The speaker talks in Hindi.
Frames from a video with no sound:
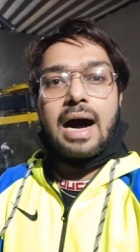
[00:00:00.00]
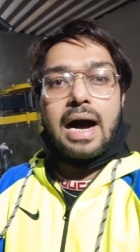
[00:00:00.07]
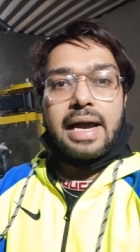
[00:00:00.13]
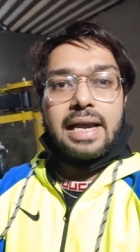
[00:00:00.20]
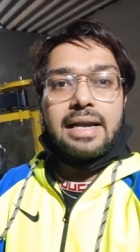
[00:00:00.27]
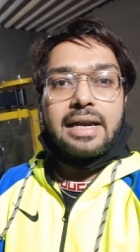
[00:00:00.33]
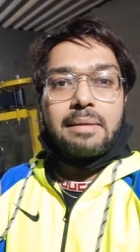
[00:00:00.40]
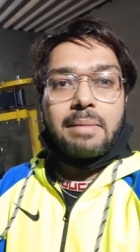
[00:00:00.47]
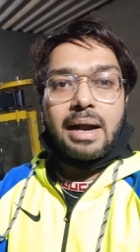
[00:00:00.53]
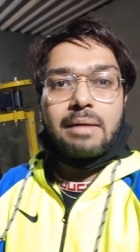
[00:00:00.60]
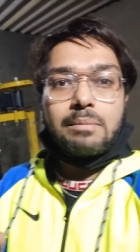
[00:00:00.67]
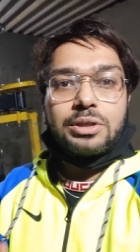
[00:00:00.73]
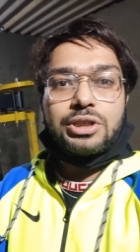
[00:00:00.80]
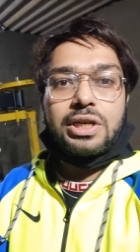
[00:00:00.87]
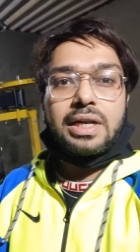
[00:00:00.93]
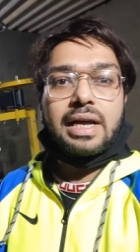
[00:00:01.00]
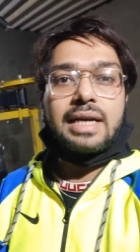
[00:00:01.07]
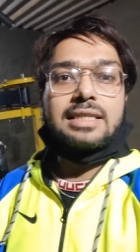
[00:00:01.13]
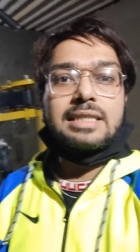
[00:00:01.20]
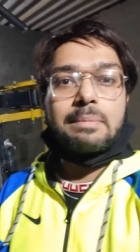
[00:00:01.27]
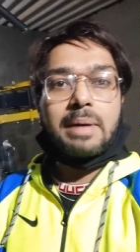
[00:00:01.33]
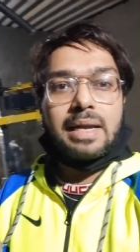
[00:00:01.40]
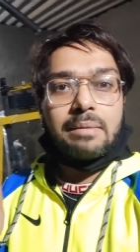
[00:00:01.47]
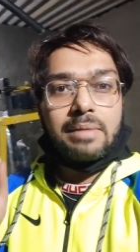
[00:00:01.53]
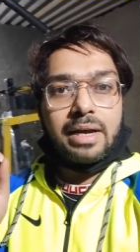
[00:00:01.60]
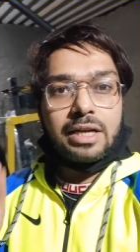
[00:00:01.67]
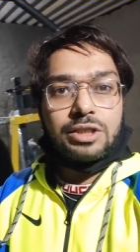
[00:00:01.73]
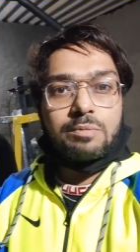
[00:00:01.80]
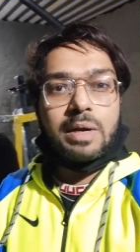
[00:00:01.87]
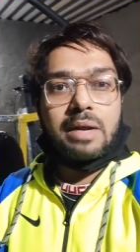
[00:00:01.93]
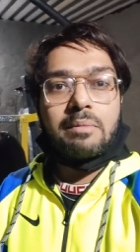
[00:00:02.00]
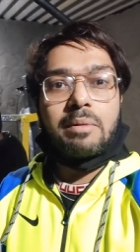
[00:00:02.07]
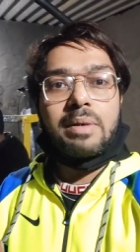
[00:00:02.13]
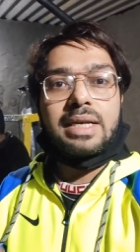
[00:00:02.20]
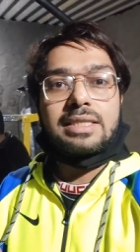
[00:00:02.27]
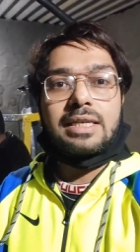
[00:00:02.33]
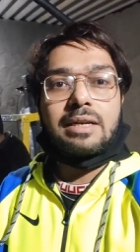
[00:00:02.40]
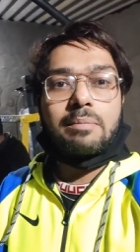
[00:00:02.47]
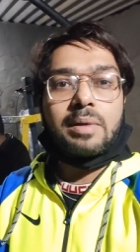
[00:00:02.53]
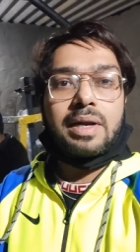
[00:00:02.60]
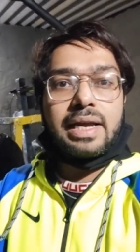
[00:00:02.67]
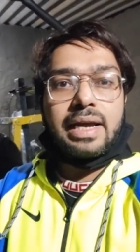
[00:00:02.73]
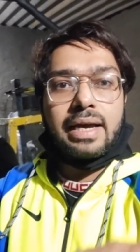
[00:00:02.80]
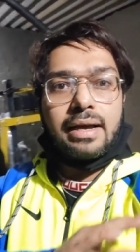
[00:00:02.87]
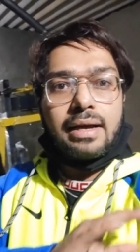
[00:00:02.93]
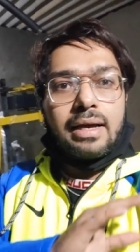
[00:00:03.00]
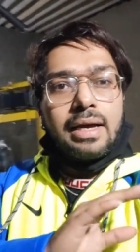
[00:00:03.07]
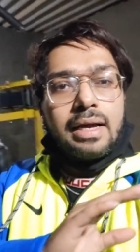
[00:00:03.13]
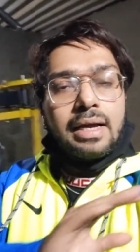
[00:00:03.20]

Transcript: हाई इन डिमांड मशीन है इससे पहले हमने अजमेर में भी ये सेटअप करी है